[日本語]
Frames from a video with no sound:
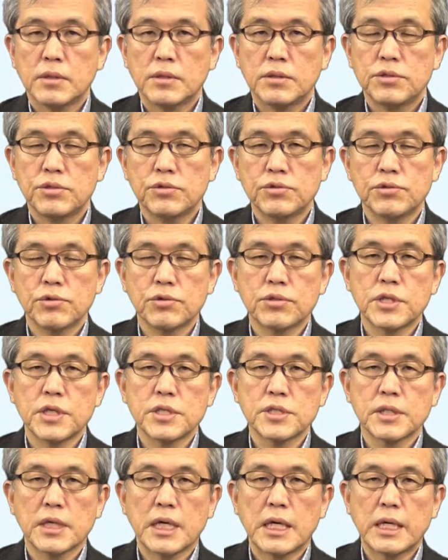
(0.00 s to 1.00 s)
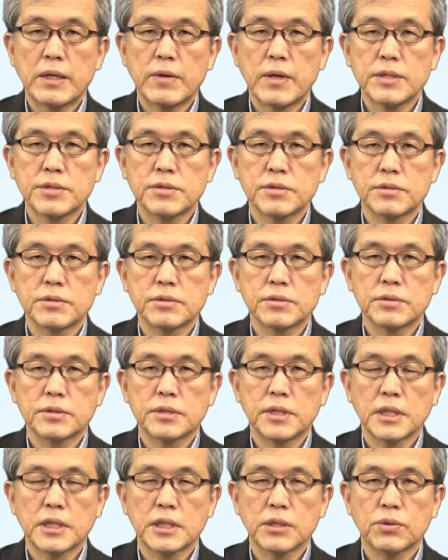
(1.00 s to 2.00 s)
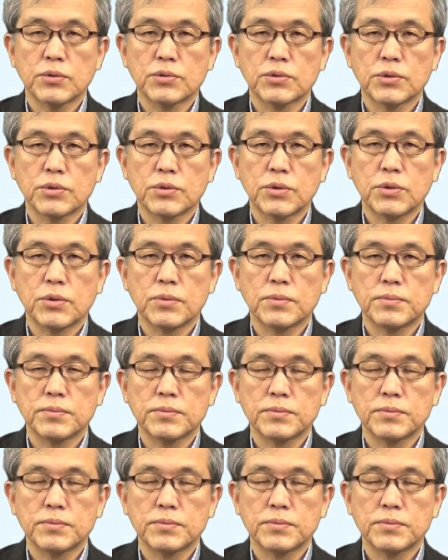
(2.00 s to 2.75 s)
従属説が表す出来事の